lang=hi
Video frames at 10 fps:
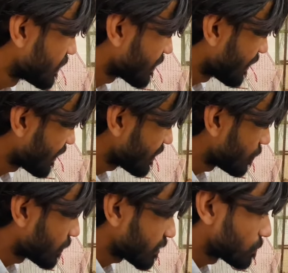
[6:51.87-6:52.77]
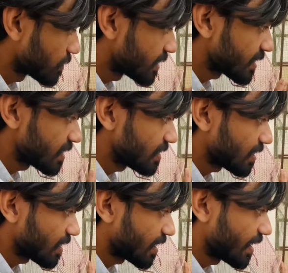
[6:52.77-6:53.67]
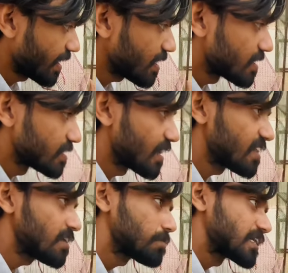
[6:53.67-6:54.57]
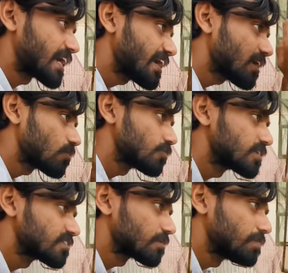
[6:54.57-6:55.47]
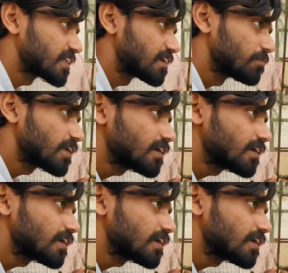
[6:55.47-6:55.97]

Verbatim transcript: कि यार ये हमारे ब्रीडिंग के लिए लगाया है यार इन्हें बताएगा कौन ये सब बातें हम